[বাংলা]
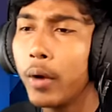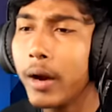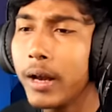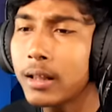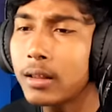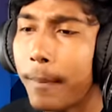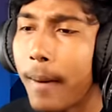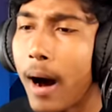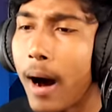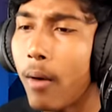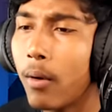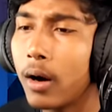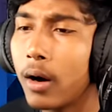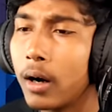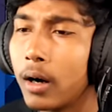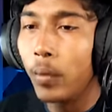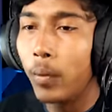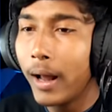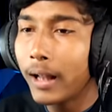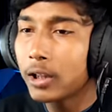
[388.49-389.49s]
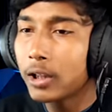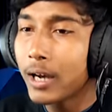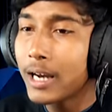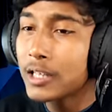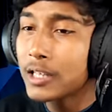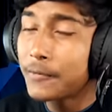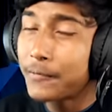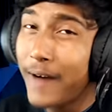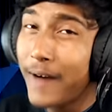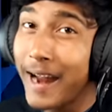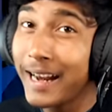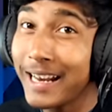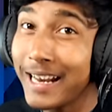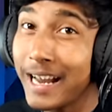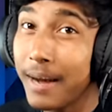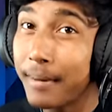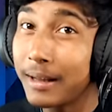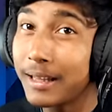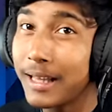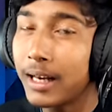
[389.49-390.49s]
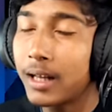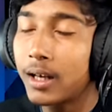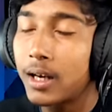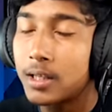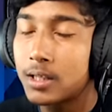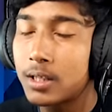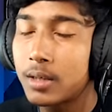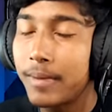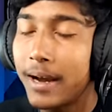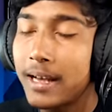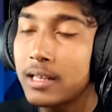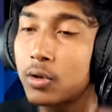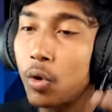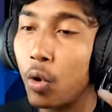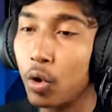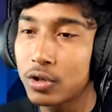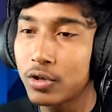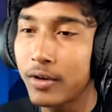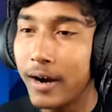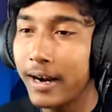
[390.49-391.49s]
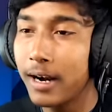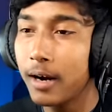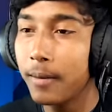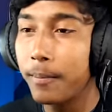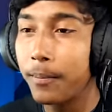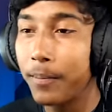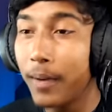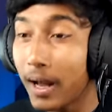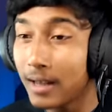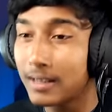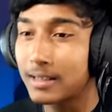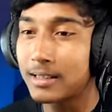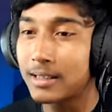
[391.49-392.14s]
উইথ পাওয়ার ওয়েল তো গাইস ফাইনালি আমাদের কাস্টমাইজ ঘোস্ট রাইডার প্লাস